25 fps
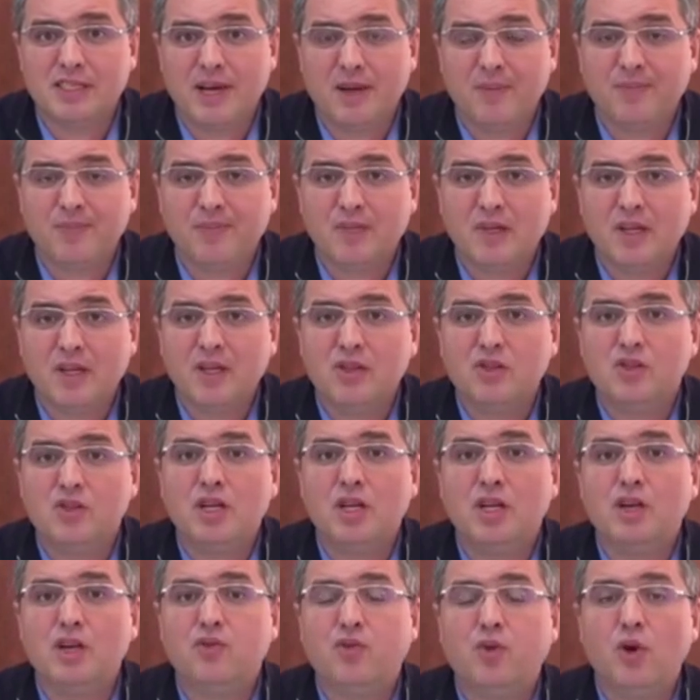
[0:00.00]
властям
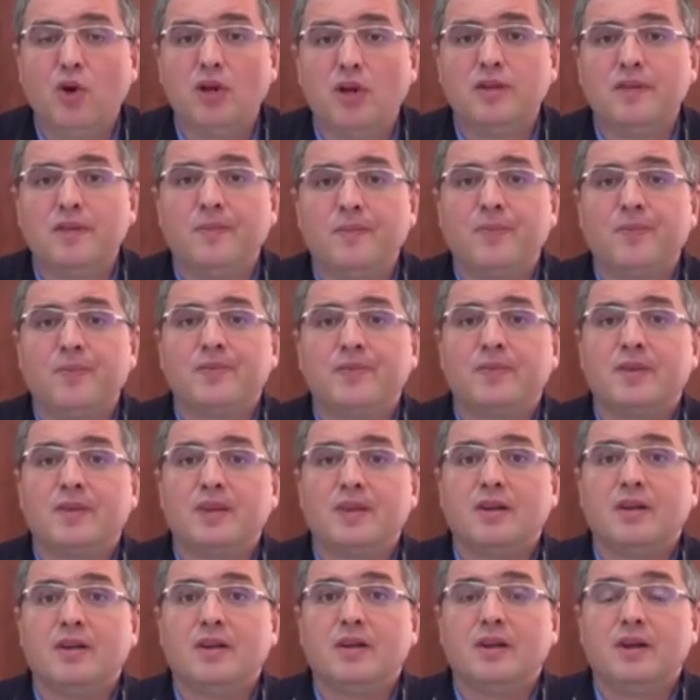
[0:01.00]
телефон
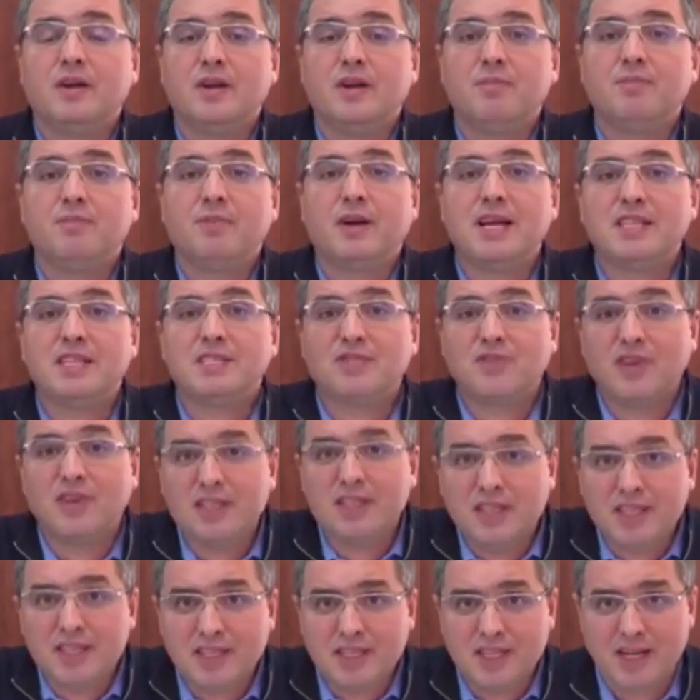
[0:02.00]

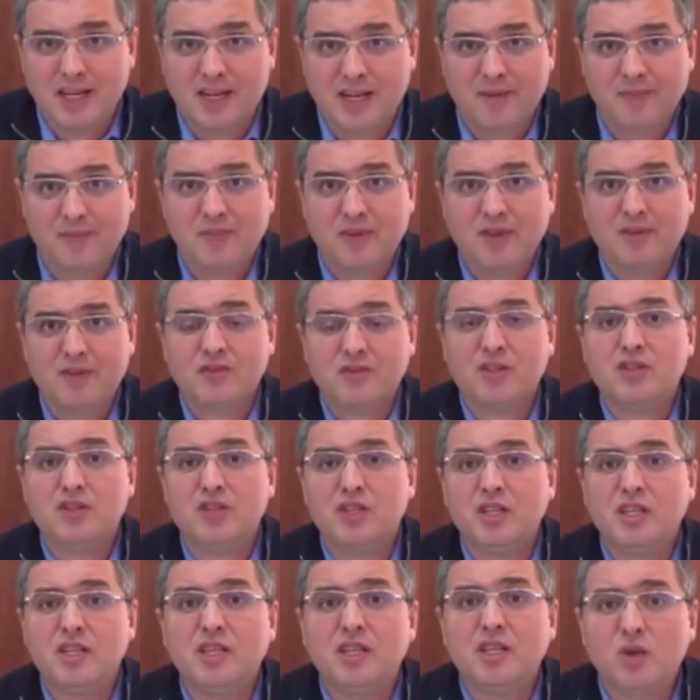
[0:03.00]
производителя в
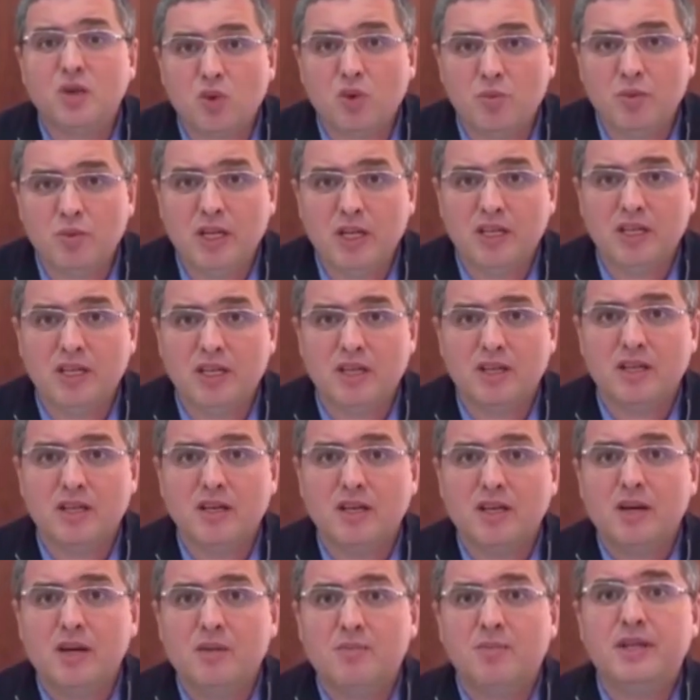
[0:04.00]
соседней
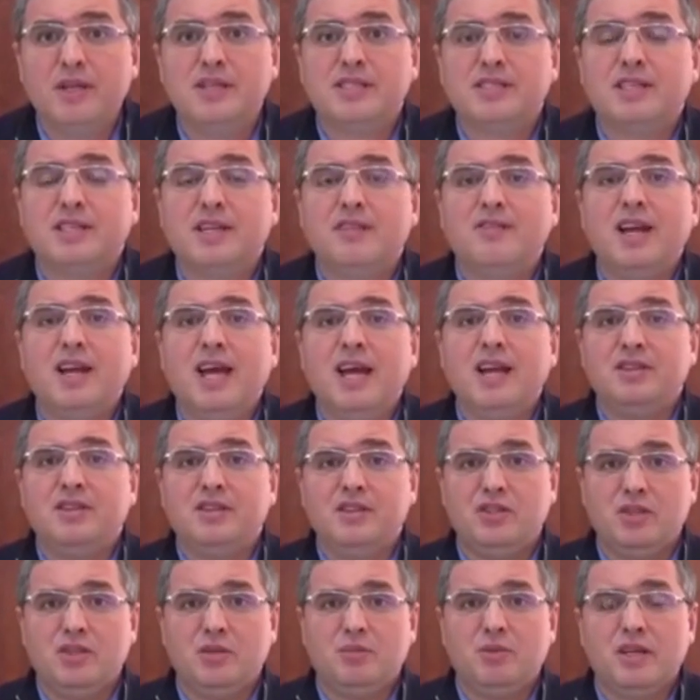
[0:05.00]
Румынии.
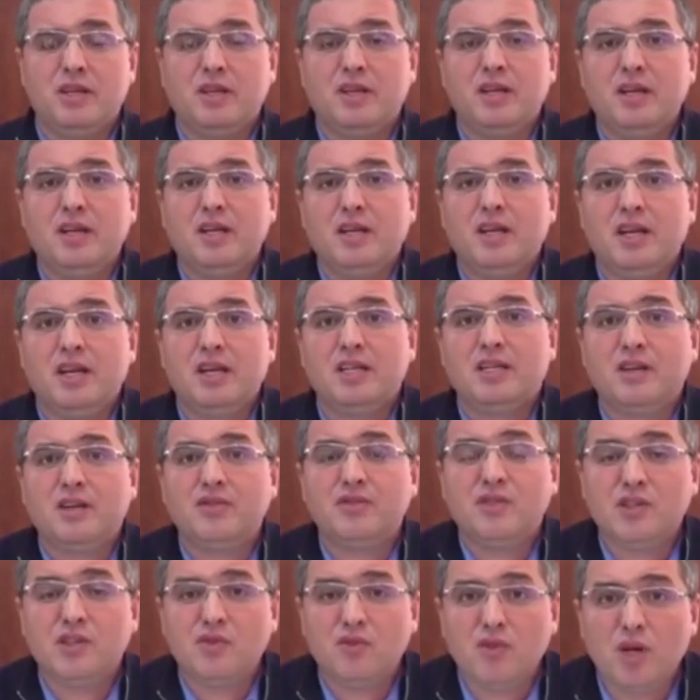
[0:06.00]
Представляете себе,
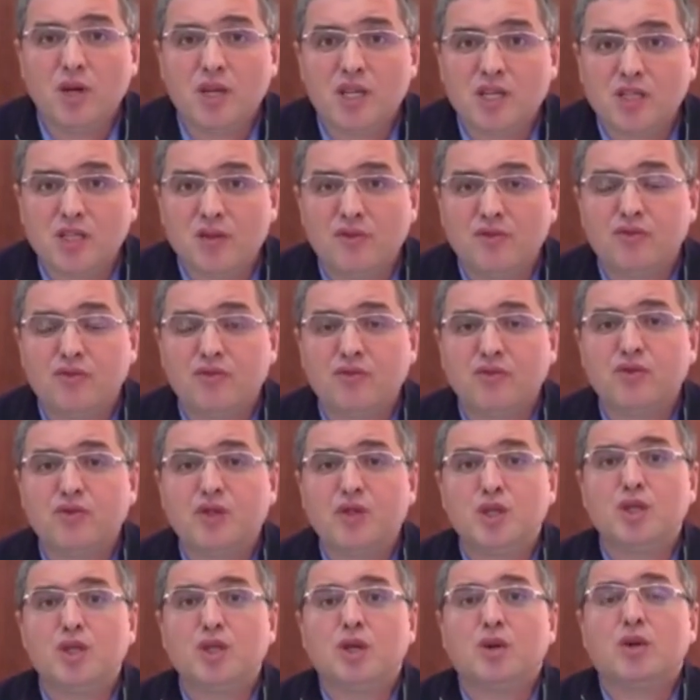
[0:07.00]
это всего лишь
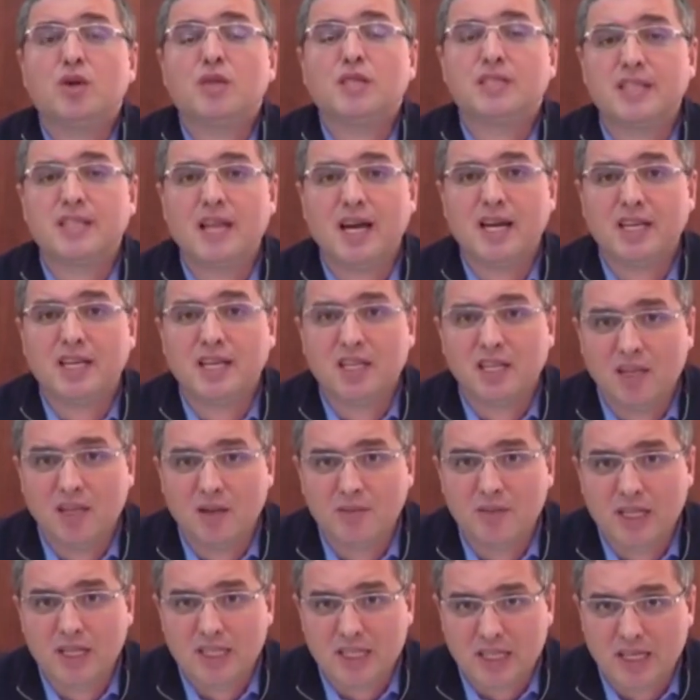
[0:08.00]
в 400
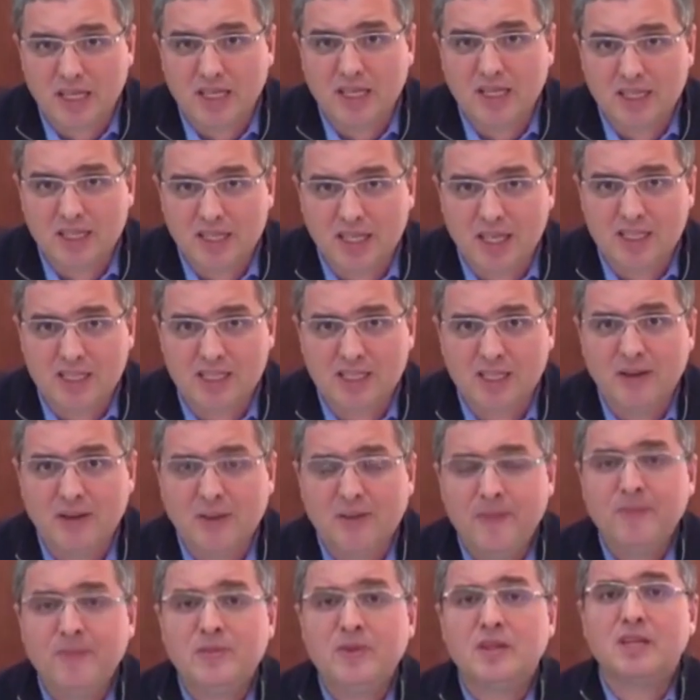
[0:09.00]
километрах от нас
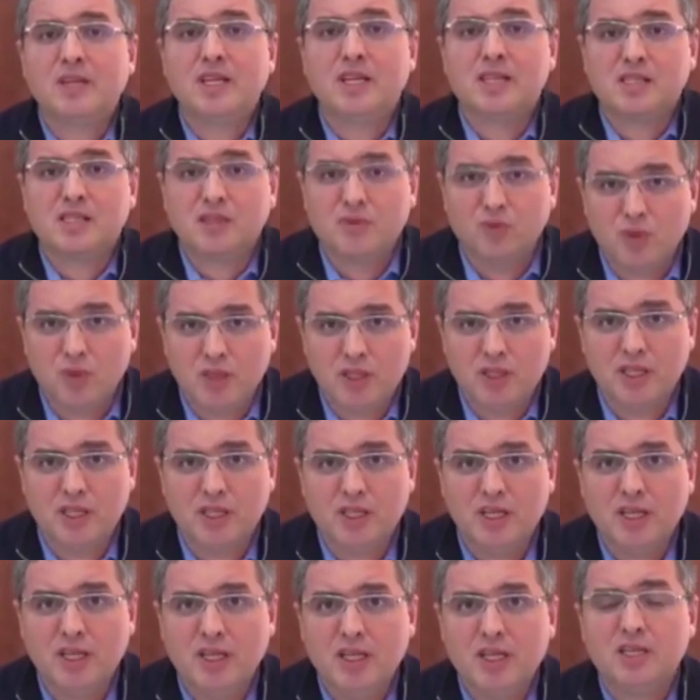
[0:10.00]
на
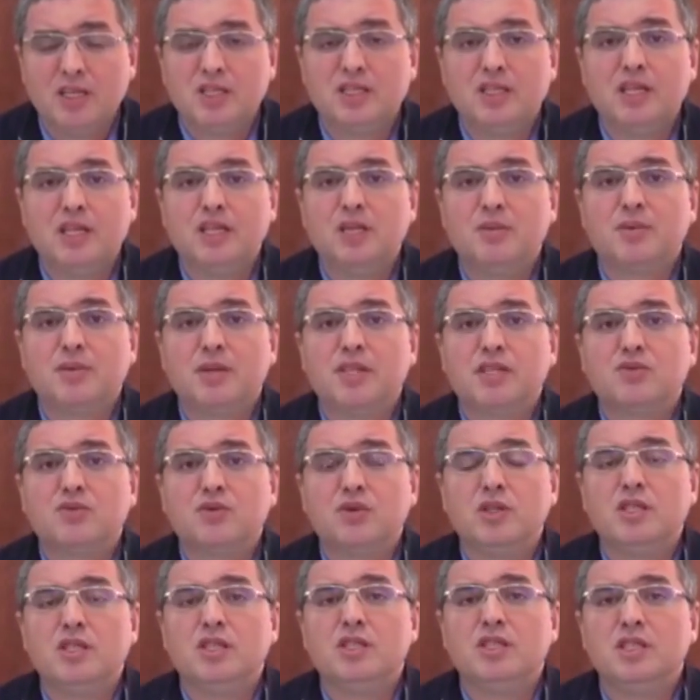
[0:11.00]
заводе, где они
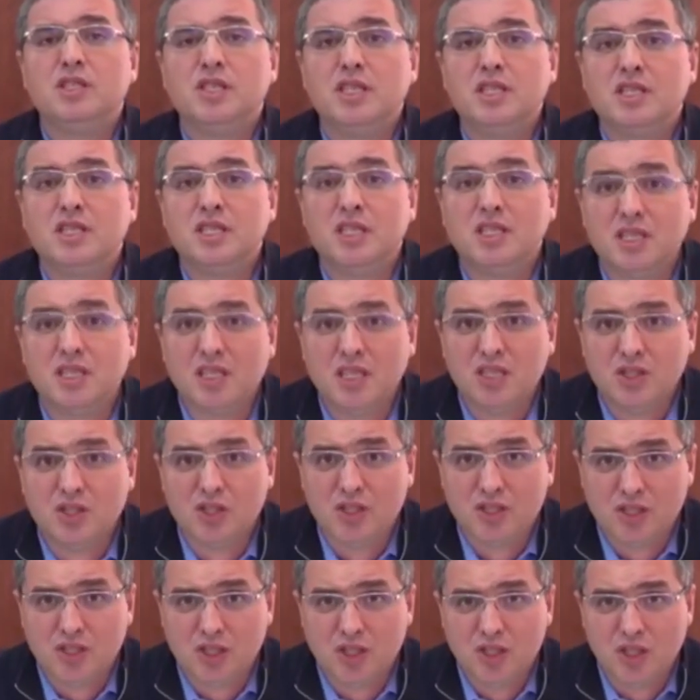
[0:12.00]
производят 10
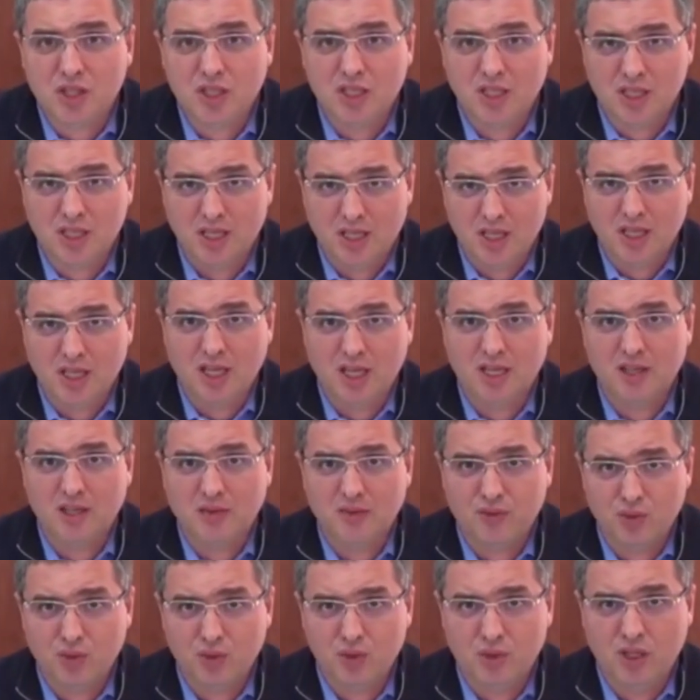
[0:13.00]
тысяч защитных
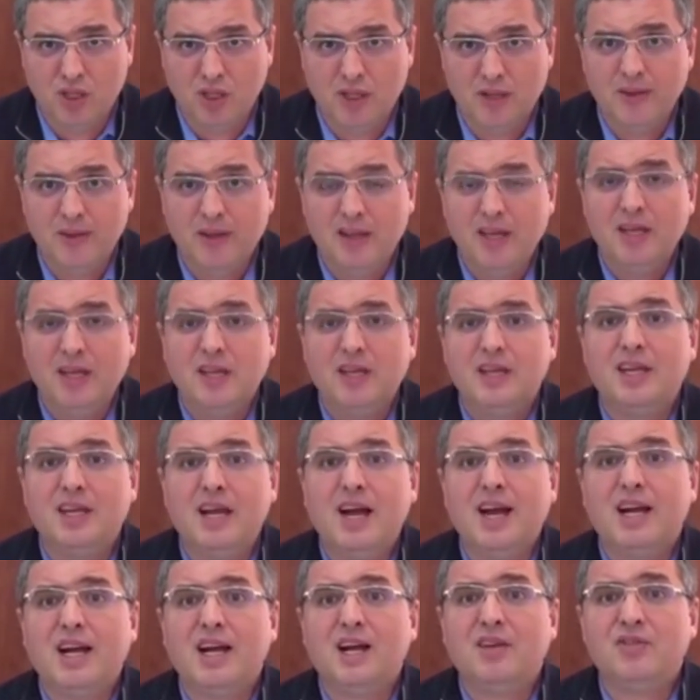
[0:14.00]
экранов в сутки.
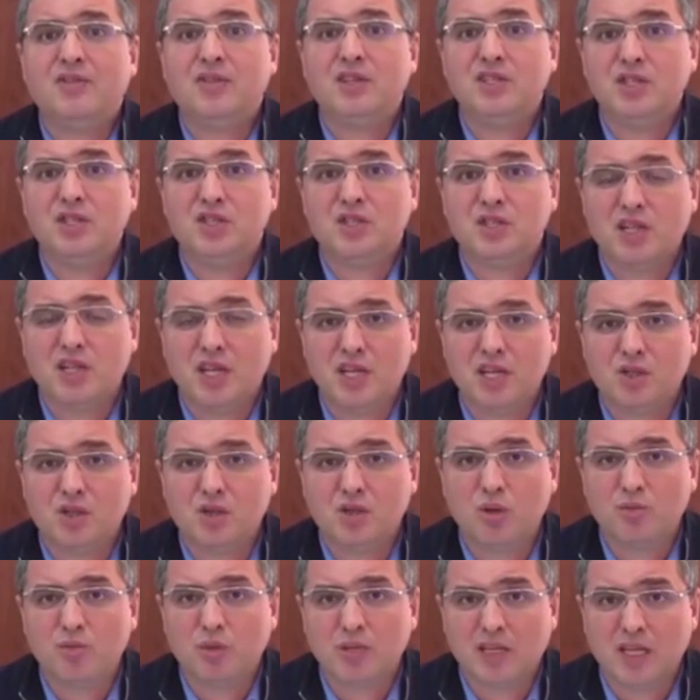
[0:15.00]
Я как физическое
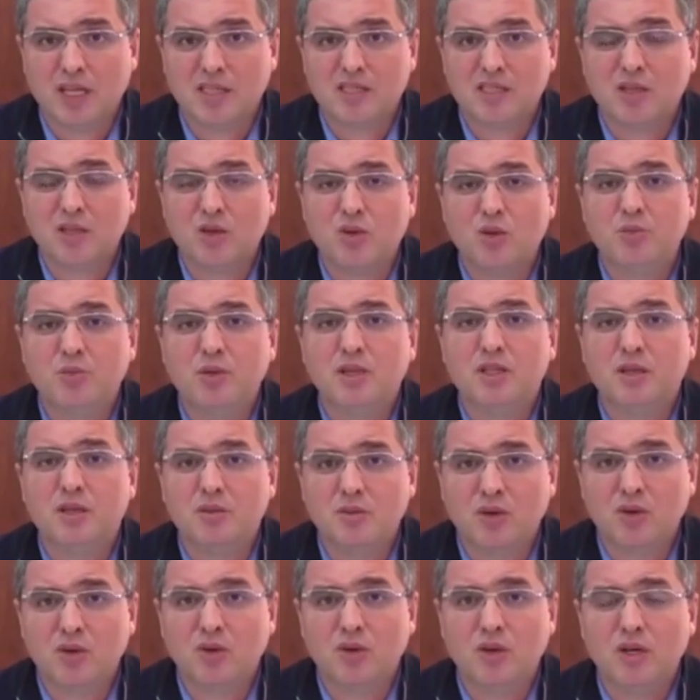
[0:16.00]
лицо пытался купить
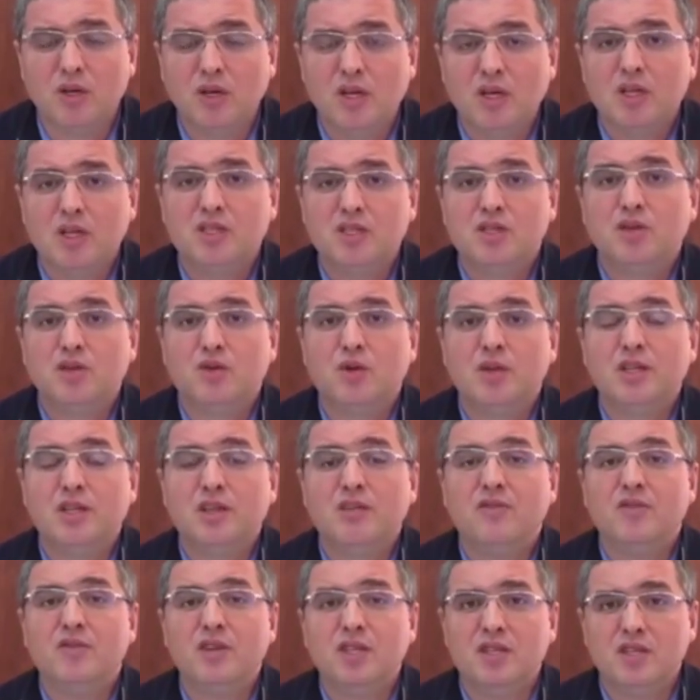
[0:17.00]
не могу.
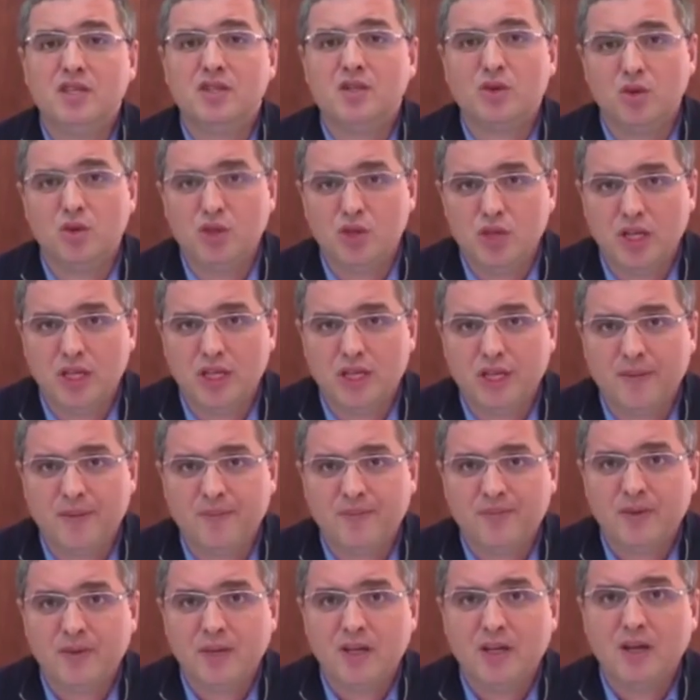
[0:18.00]
Сегодня в виде
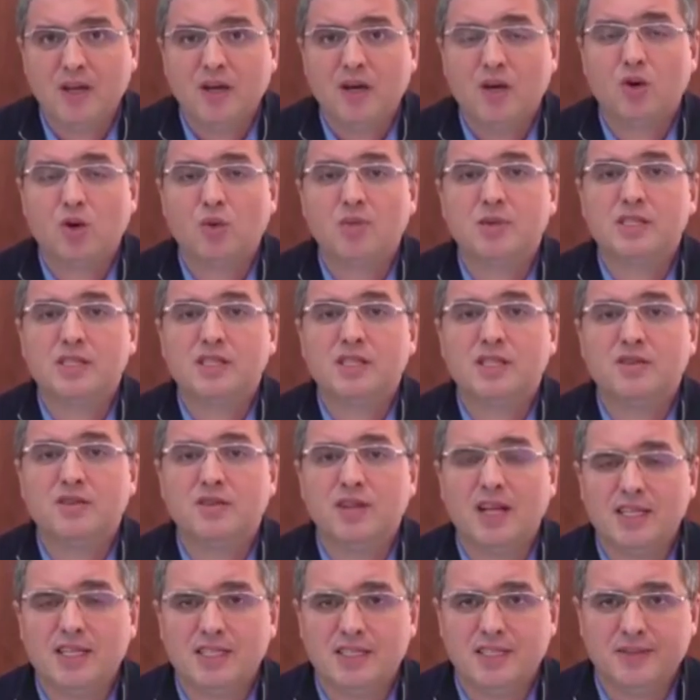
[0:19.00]
исключения
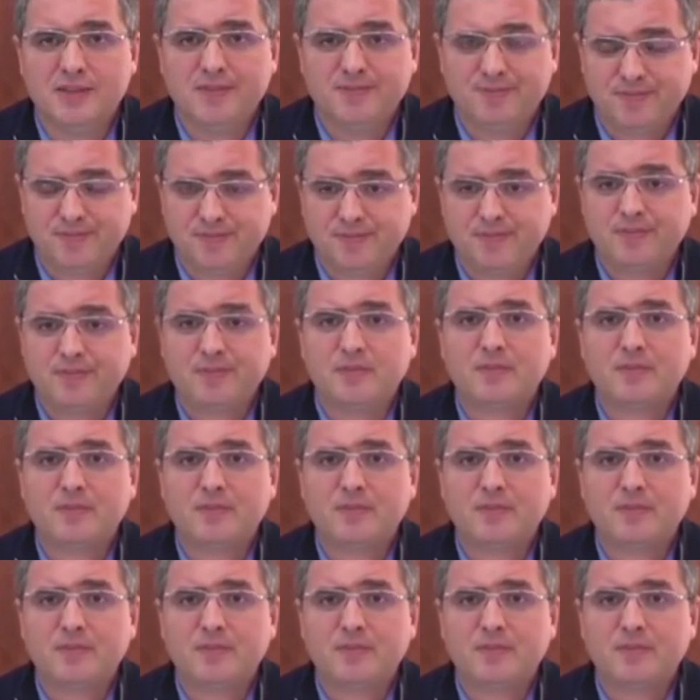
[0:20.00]
румынские власти